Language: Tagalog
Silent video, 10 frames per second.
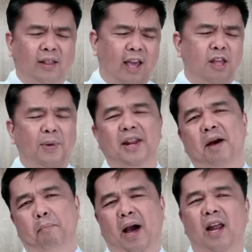tayo may
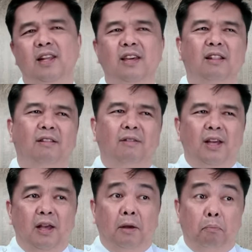napakaliit,
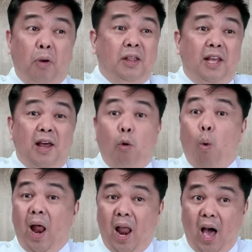pwede nang
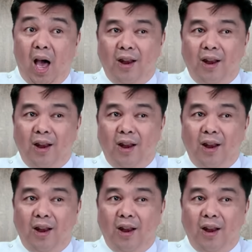wala.